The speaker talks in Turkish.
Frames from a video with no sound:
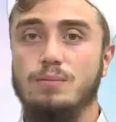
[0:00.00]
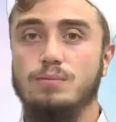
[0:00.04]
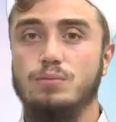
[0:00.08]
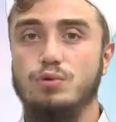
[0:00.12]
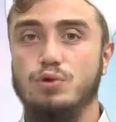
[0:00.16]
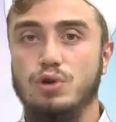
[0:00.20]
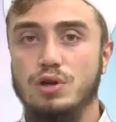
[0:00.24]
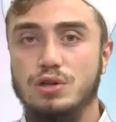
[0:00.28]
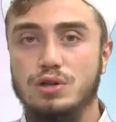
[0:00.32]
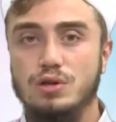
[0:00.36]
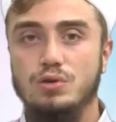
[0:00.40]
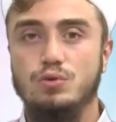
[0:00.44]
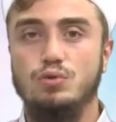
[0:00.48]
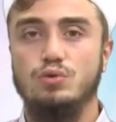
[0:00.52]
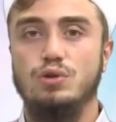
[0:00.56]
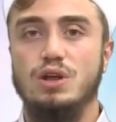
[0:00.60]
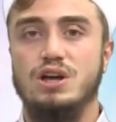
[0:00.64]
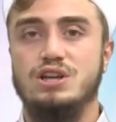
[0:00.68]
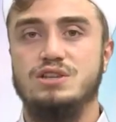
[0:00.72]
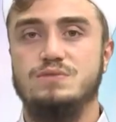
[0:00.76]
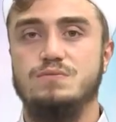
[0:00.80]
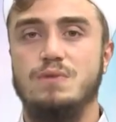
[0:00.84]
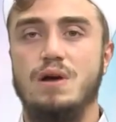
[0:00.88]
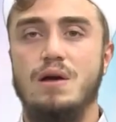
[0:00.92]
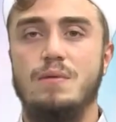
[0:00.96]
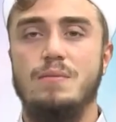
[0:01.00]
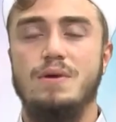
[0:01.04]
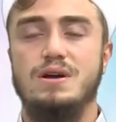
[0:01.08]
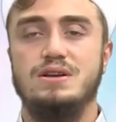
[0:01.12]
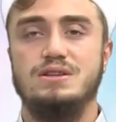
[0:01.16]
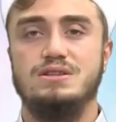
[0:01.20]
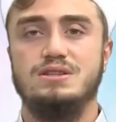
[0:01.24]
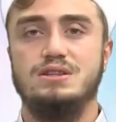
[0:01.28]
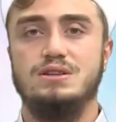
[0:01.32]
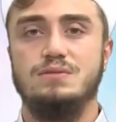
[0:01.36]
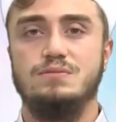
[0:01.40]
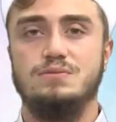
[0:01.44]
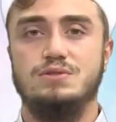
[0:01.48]
burada ulaşma
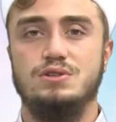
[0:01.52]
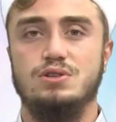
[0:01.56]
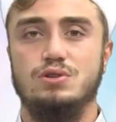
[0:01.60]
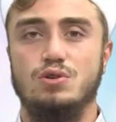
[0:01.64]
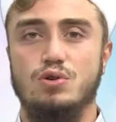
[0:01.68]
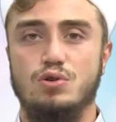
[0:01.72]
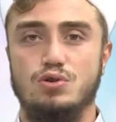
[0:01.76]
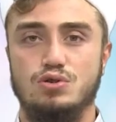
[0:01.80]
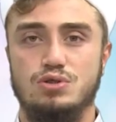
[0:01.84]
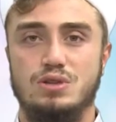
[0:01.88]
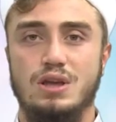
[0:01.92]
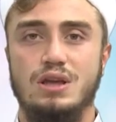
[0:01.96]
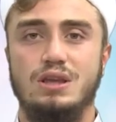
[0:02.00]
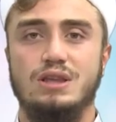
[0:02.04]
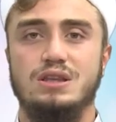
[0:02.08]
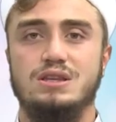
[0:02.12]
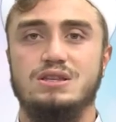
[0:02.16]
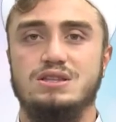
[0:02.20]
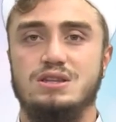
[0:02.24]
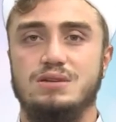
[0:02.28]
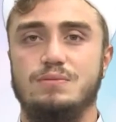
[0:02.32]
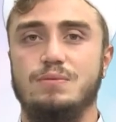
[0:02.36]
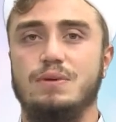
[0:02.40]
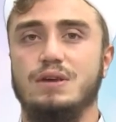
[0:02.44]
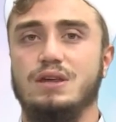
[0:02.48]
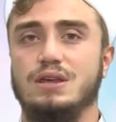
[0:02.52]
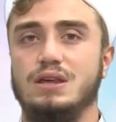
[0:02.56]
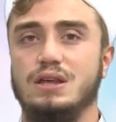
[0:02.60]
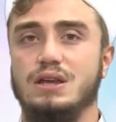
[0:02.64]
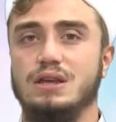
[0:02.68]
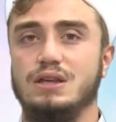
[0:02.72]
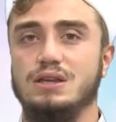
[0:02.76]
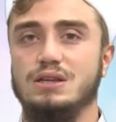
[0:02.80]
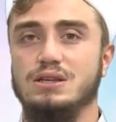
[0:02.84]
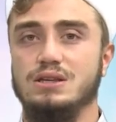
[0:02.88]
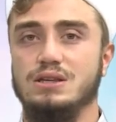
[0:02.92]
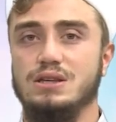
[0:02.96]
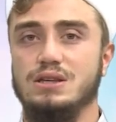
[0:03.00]
amaçlarımızı gözden geçirmek gerekir.